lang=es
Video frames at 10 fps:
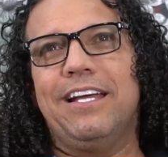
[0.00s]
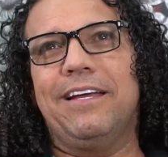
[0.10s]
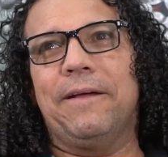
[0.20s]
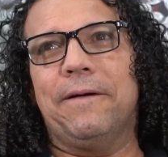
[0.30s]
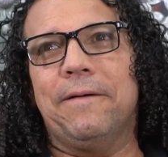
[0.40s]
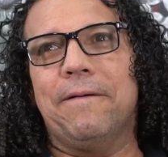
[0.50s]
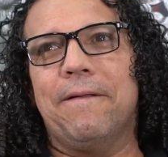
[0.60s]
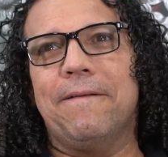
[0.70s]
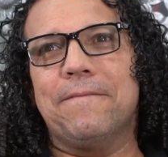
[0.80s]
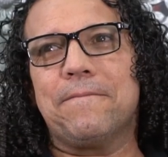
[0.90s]
Eh,
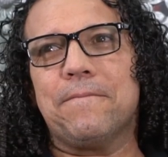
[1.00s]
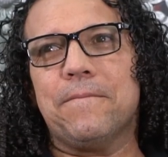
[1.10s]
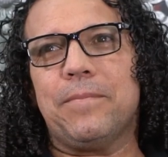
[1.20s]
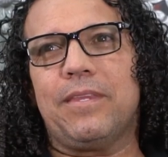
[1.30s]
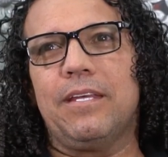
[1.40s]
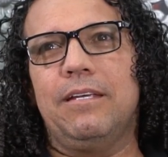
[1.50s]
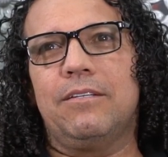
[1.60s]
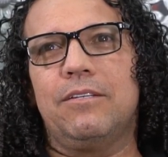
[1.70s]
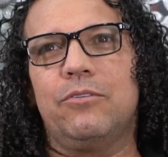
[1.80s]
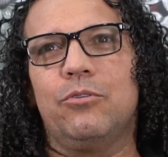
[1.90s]
ah,
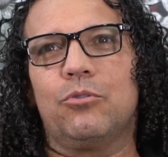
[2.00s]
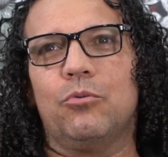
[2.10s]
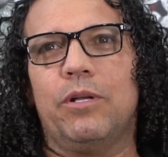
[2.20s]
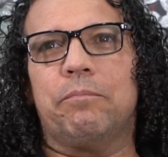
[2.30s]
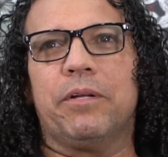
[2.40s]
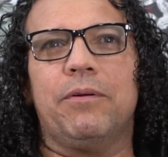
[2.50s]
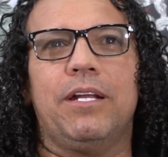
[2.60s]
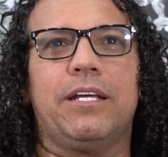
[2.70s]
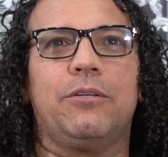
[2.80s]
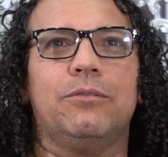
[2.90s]
yo tuve el
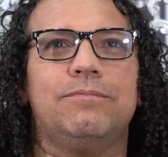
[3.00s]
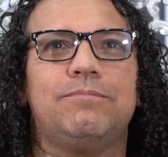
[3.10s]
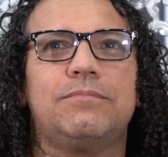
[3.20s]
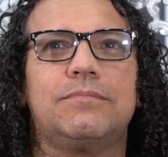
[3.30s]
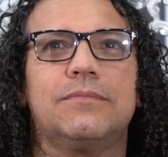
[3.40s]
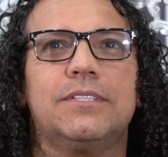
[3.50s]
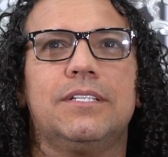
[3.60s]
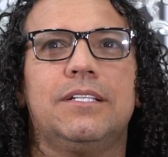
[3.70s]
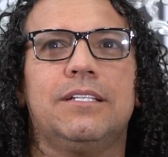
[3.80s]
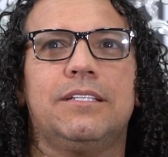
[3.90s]
privilegio
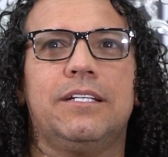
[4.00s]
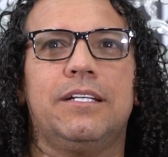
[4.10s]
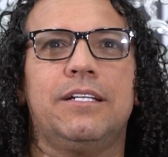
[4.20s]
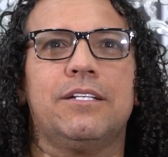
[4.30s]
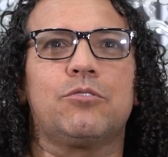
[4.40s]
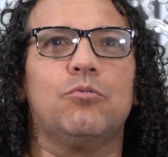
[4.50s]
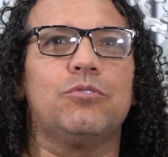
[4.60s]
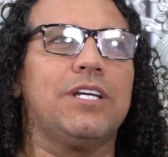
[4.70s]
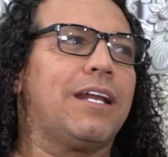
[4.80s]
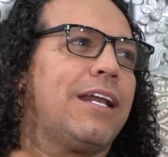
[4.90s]
de
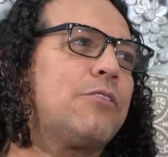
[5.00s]
escuchar